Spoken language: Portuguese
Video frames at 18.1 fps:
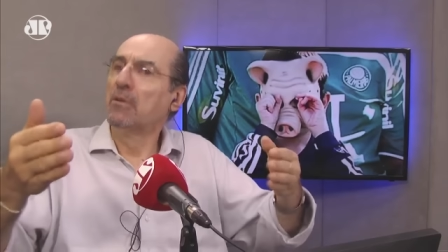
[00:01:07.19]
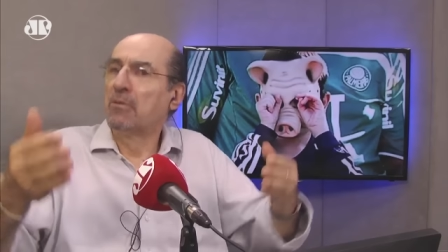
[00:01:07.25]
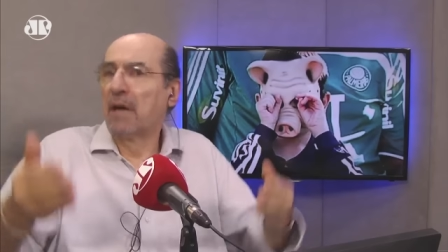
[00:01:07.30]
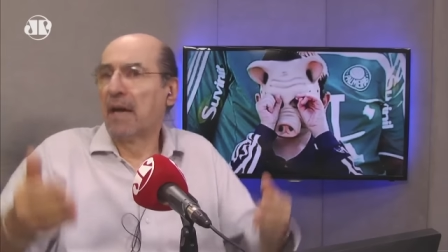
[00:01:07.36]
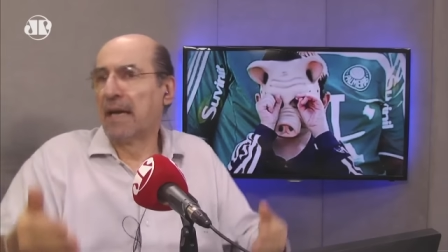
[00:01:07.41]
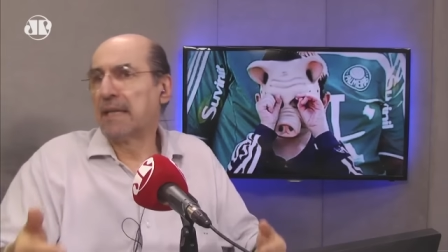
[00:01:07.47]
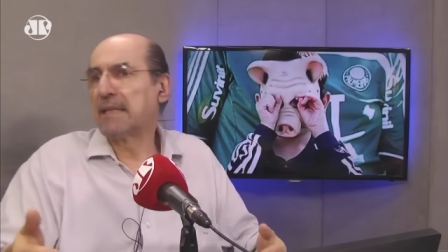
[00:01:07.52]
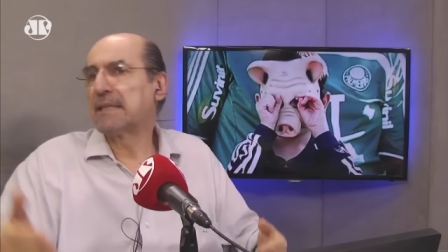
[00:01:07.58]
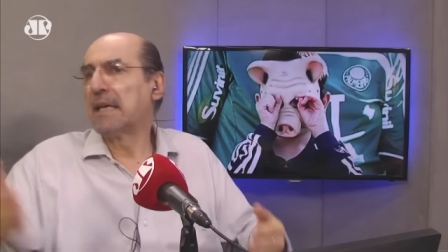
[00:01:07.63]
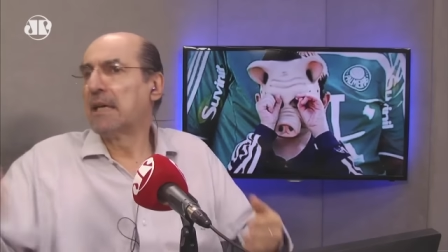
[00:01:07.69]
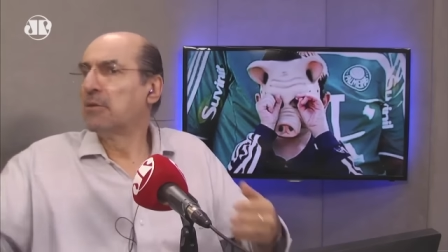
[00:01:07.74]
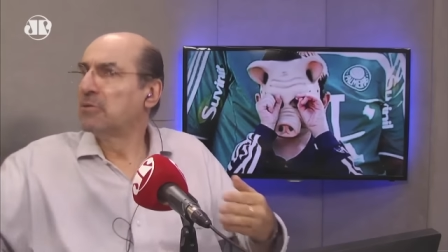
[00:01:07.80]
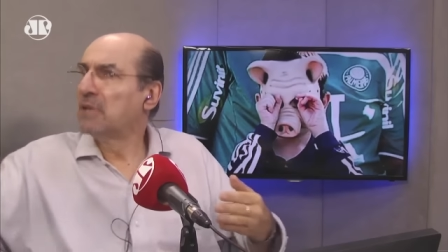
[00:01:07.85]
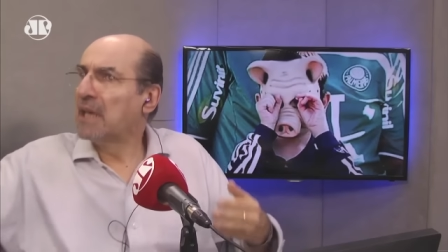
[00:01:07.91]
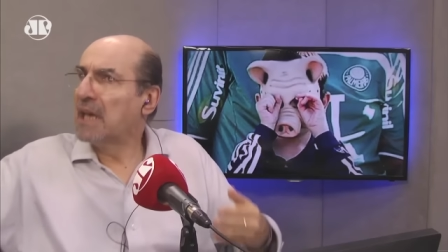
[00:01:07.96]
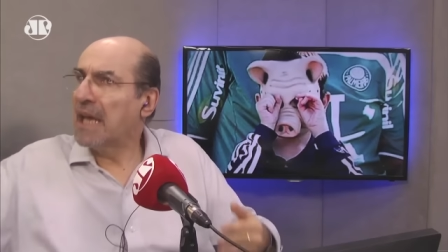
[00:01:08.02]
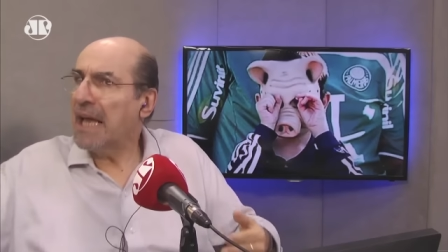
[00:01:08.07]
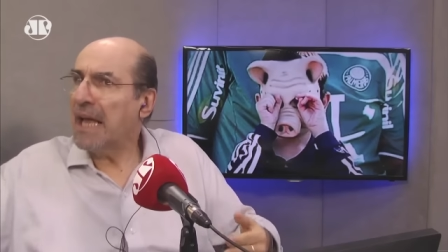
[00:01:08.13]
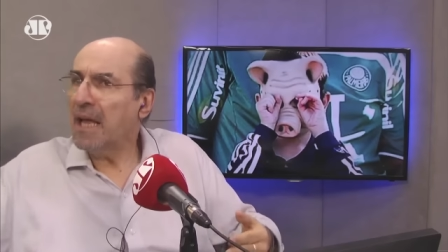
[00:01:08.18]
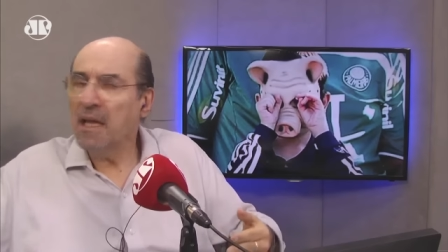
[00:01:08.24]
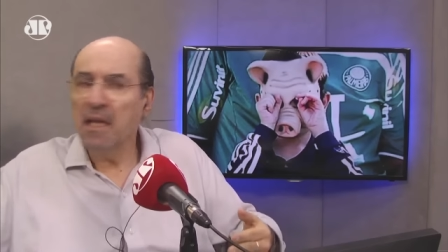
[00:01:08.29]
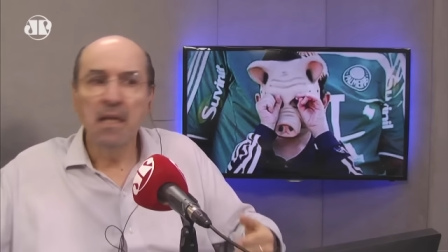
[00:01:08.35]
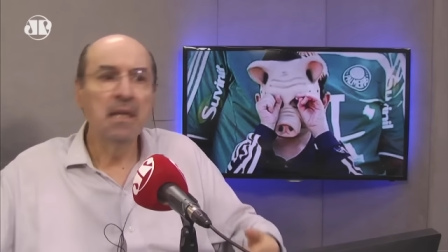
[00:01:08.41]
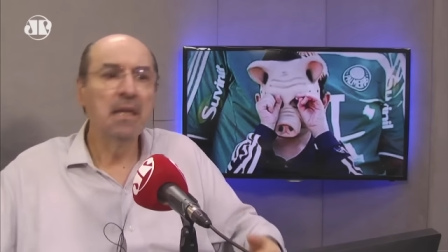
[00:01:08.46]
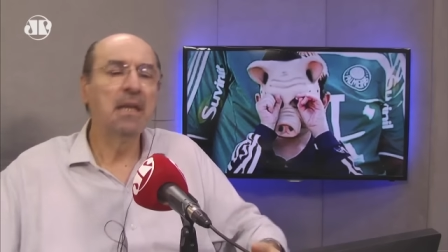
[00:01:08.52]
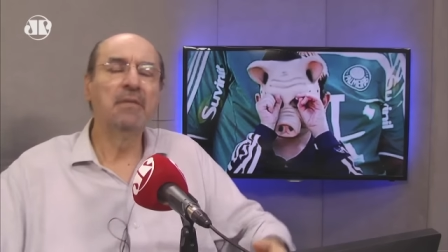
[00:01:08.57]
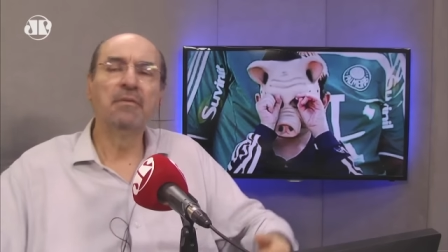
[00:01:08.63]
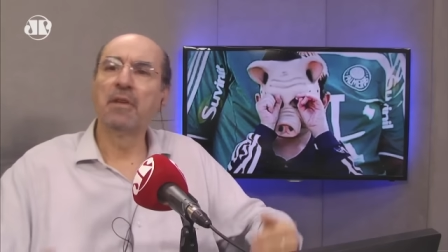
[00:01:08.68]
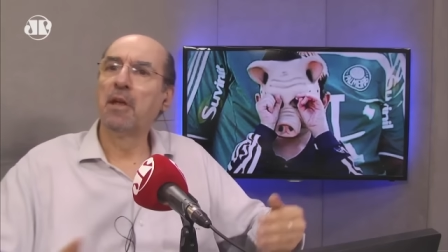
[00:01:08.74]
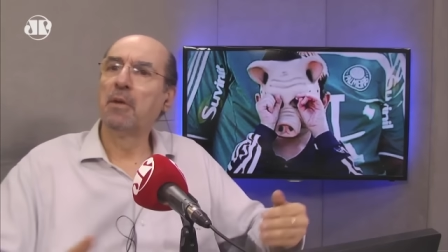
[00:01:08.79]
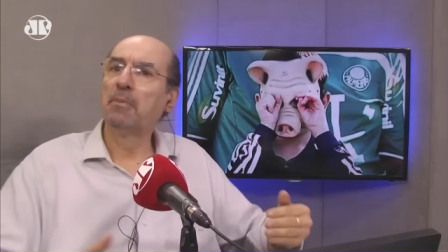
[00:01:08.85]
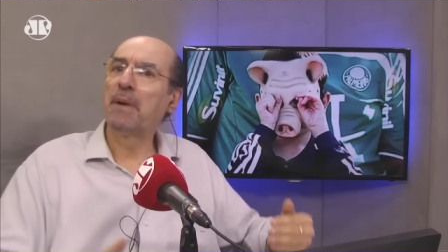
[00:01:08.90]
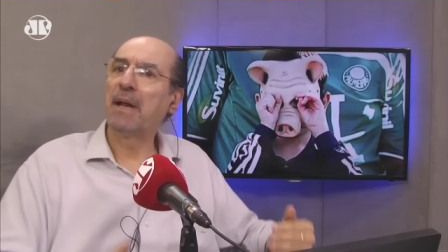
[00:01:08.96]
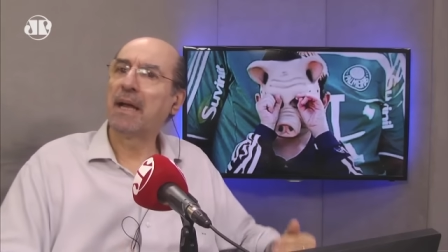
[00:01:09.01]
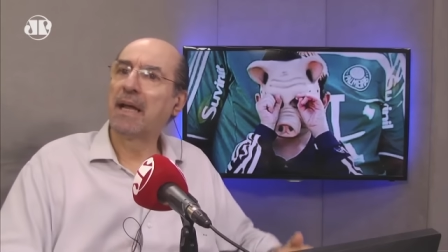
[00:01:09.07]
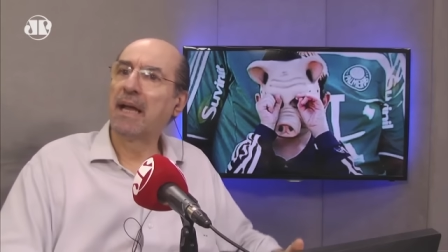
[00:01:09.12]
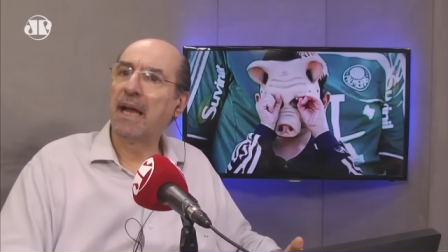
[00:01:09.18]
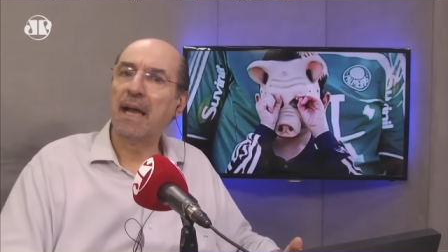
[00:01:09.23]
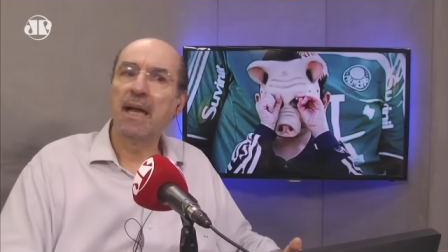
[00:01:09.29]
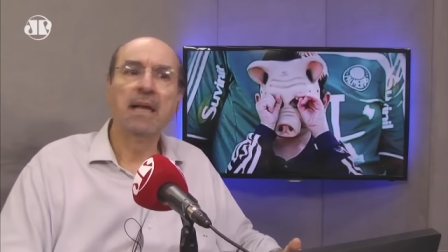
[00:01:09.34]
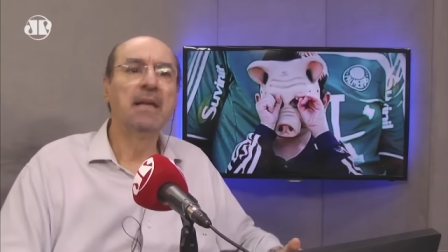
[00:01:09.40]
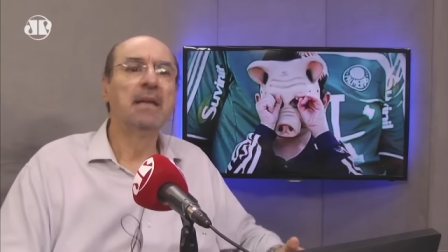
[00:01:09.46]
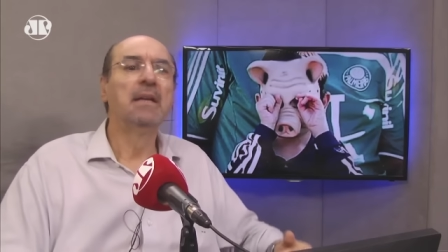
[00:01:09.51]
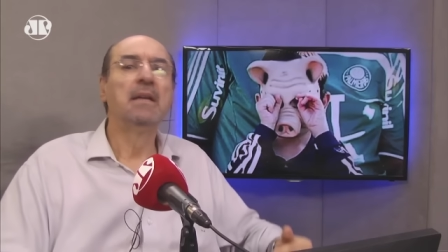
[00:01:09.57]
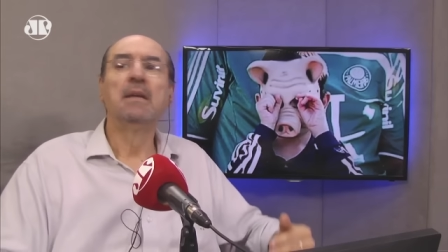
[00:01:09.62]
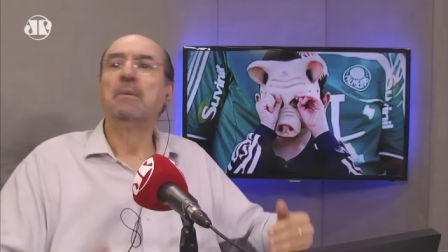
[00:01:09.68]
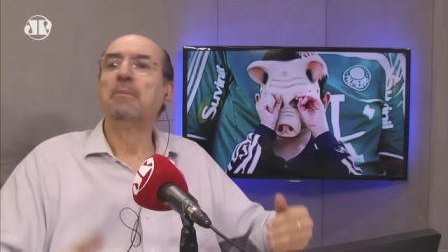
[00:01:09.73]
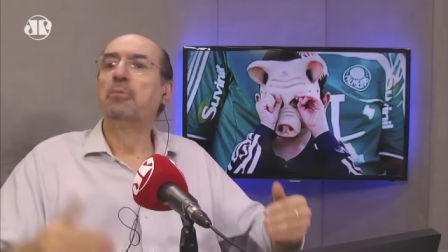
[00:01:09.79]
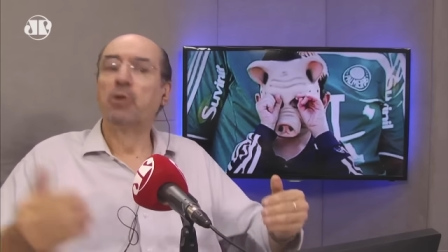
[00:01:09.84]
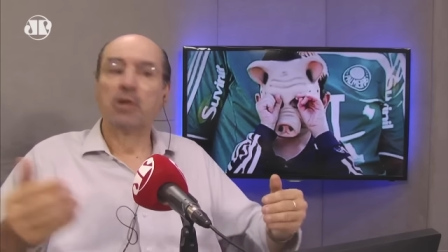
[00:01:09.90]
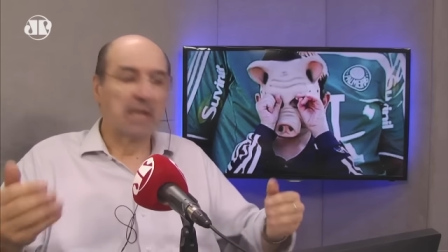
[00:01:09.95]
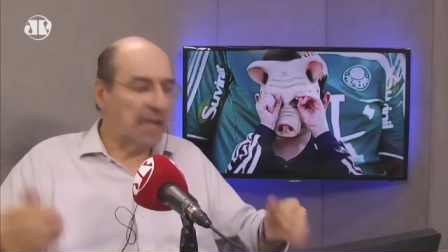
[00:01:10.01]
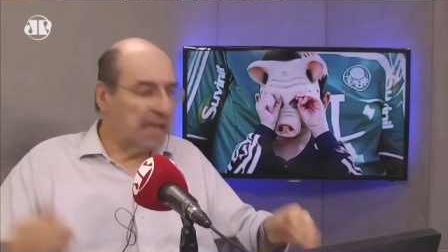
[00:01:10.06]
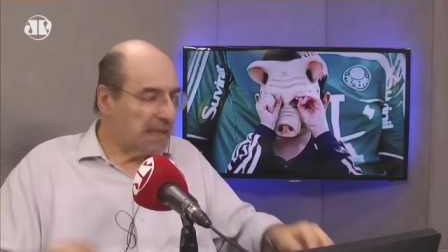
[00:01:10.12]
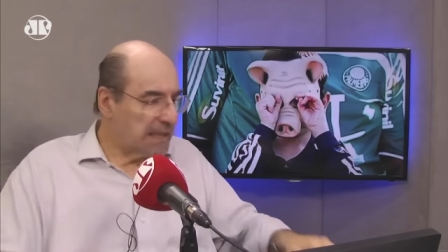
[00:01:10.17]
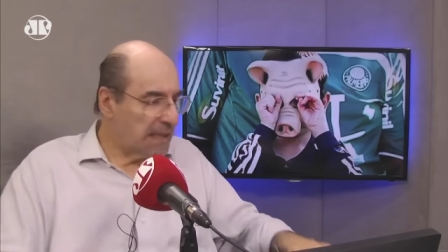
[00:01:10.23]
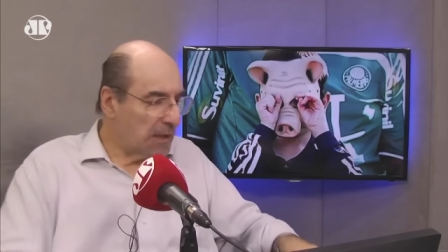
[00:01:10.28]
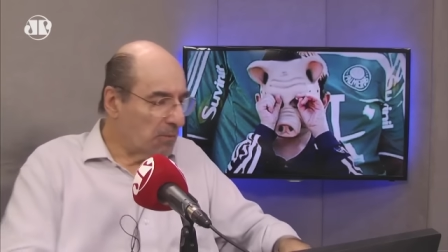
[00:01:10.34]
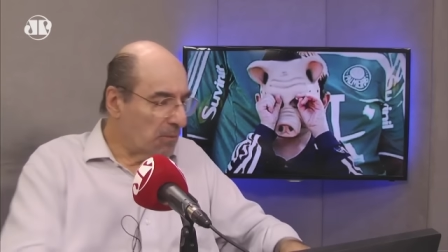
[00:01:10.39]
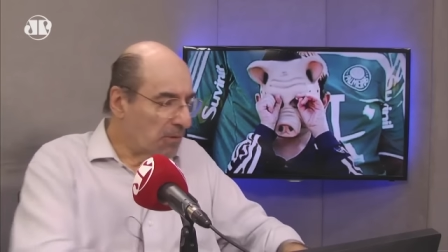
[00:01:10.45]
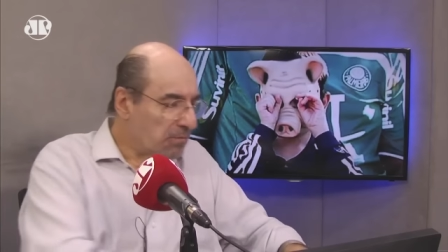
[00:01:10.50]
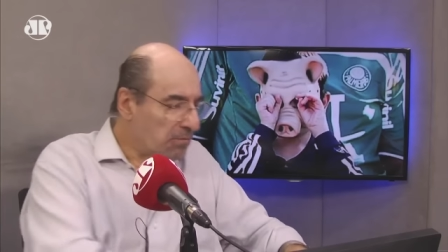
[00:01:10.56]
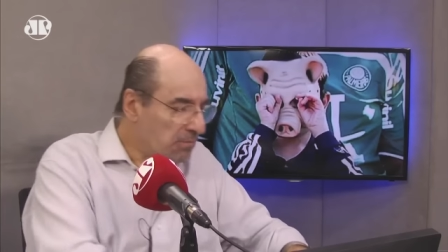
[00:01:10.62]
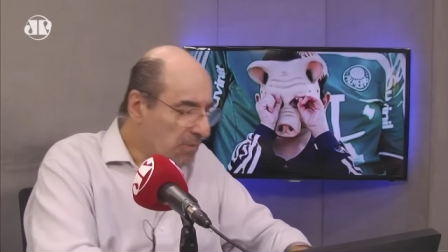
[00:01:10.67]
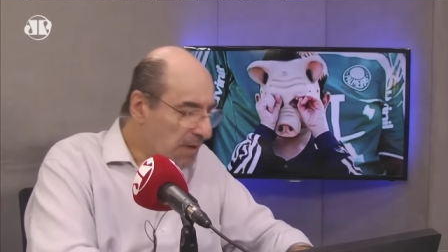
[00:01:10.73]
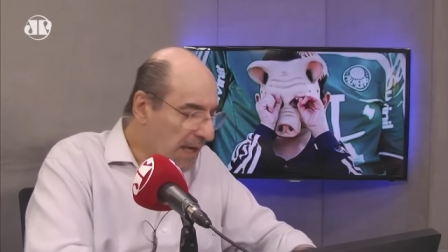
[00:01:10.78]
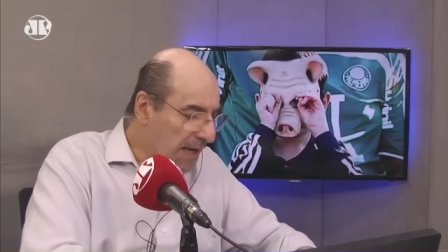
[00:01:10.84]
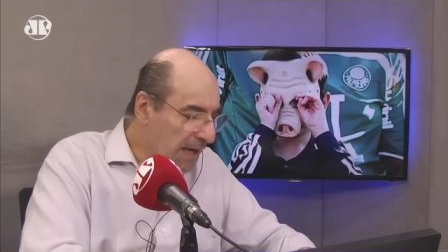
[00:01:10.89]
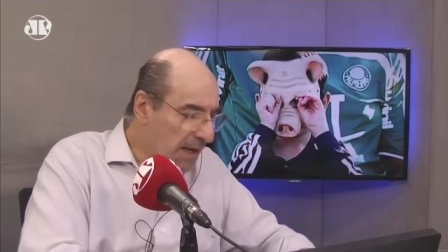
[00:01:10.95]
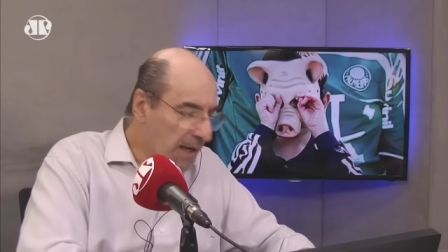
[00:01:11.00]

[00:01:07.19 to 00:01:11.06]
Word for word: E o cara saiu de lá e veio para cá, porque ele tinha um,